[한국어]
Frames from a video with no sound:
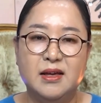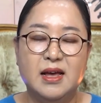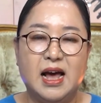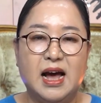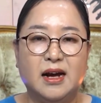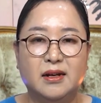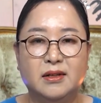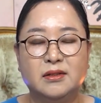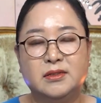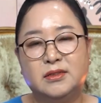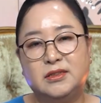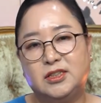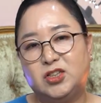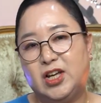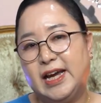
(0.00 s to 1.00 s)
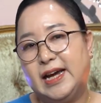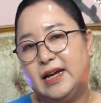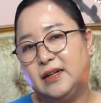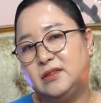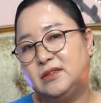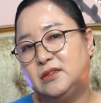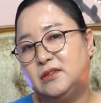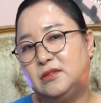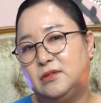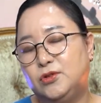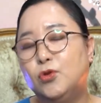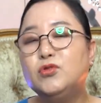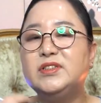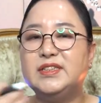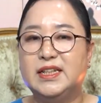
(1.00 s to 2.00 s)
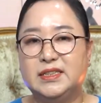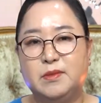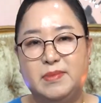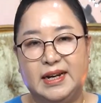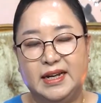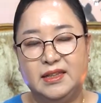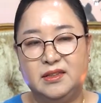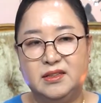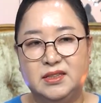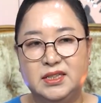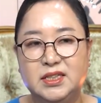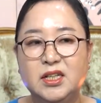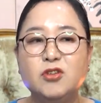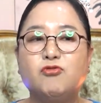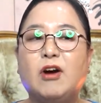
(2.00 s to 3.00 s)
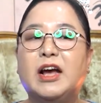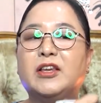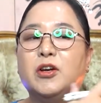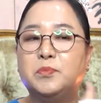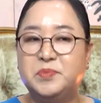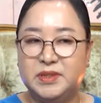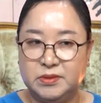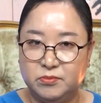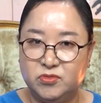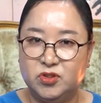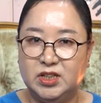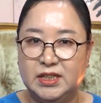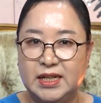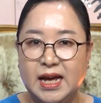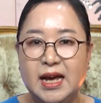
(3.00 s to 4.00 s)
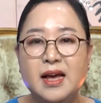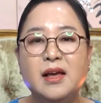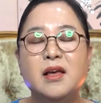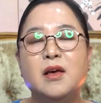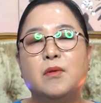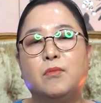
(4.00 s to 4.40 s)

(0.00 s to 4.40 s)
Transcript: 음. 아, 어, 제가 그 욕실에서 말했듯이 관엽 식물이나 네.